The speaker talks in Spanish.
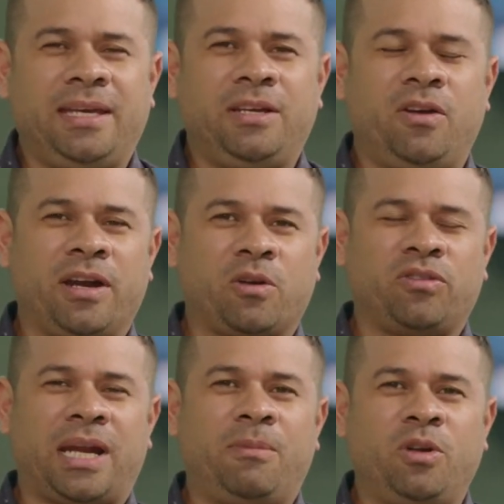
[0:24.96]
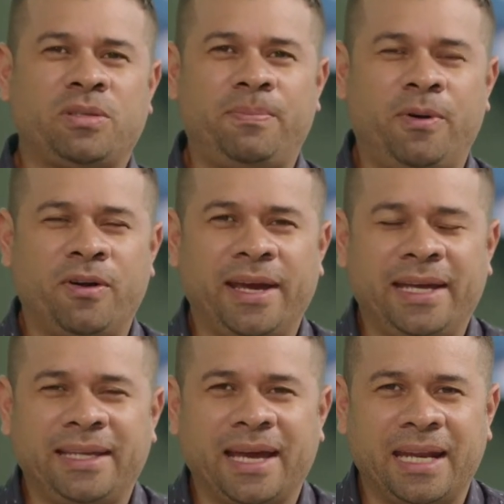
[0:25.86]
nos reencontramos por
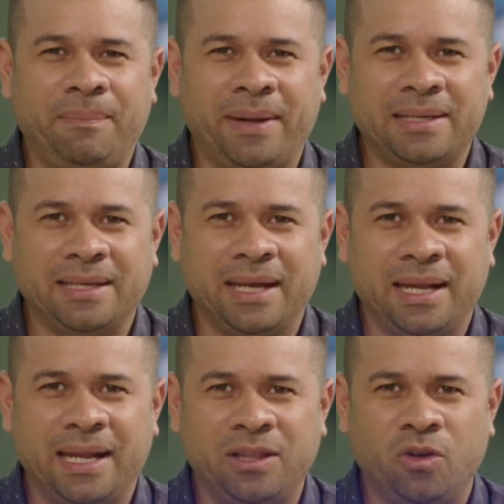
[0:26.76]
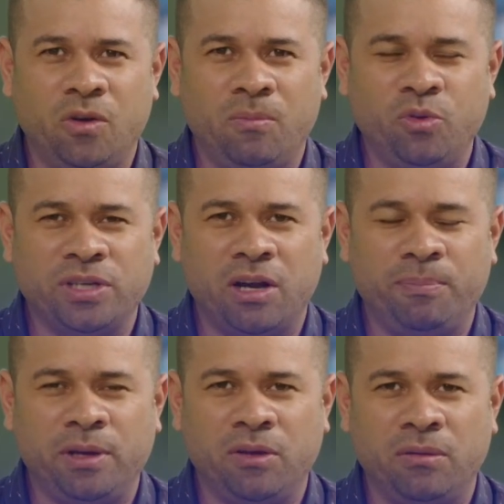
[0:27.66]
este canal para seguir generando mucha
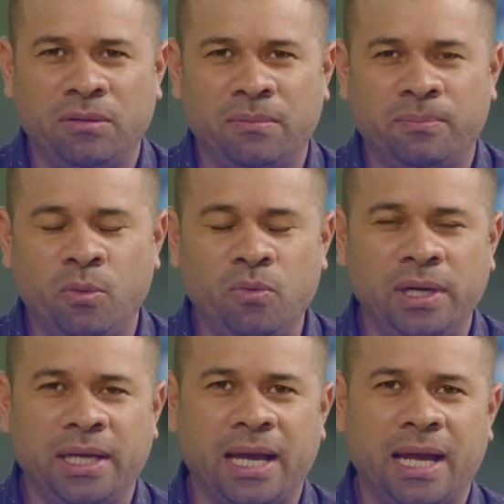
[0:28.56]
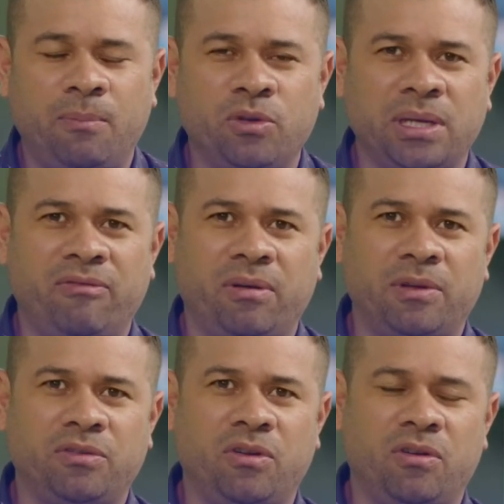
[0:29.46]
opinión pública, mucha
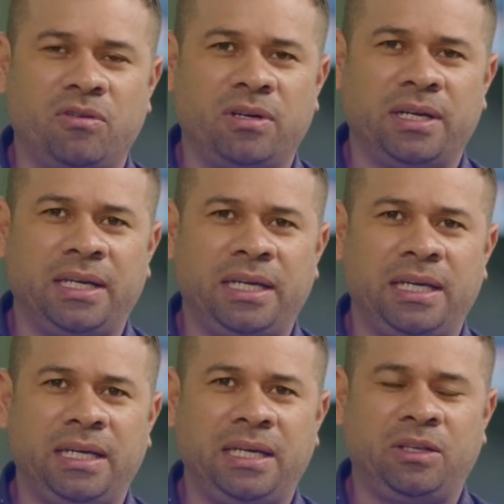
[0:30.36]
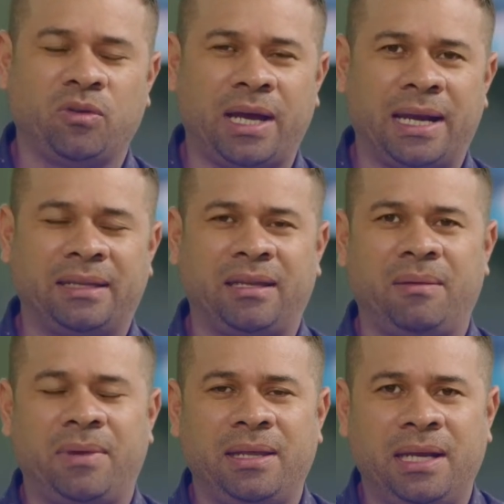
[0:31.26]
información y tocar
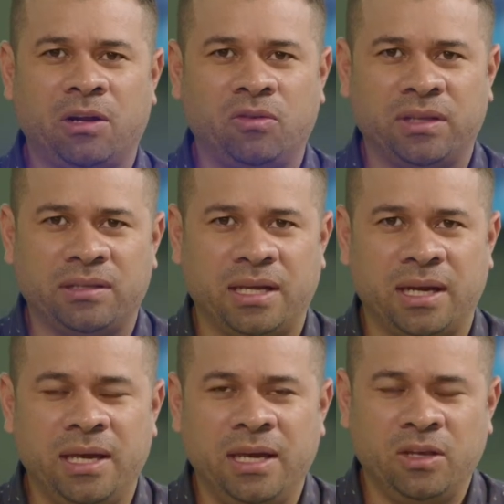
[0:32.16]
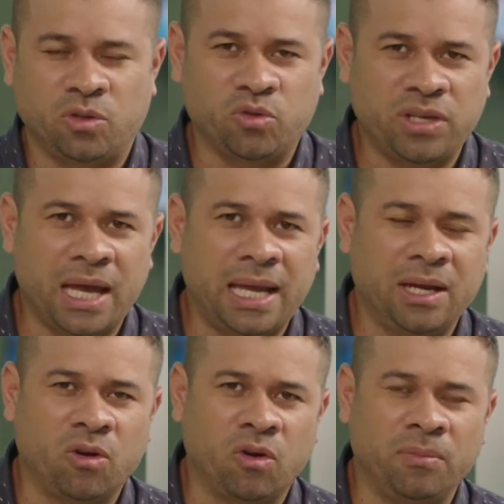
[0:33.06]
temas del acontecer social,
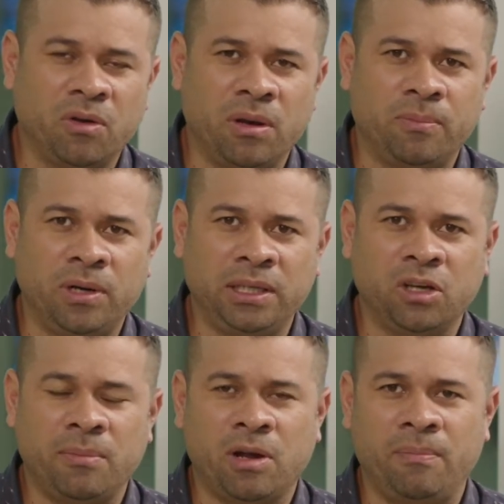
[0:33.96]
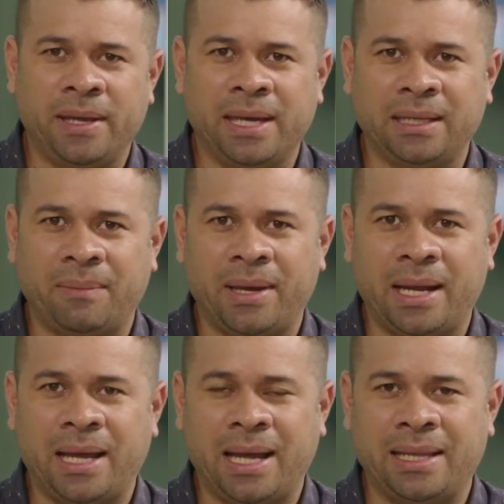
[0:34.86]
económico y político. Me acompaña
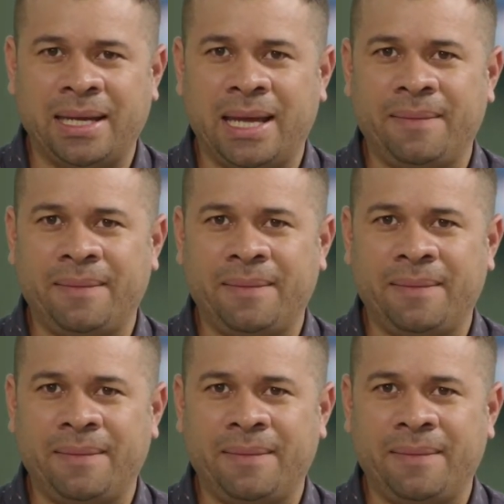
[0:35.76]
Tamara Adrián,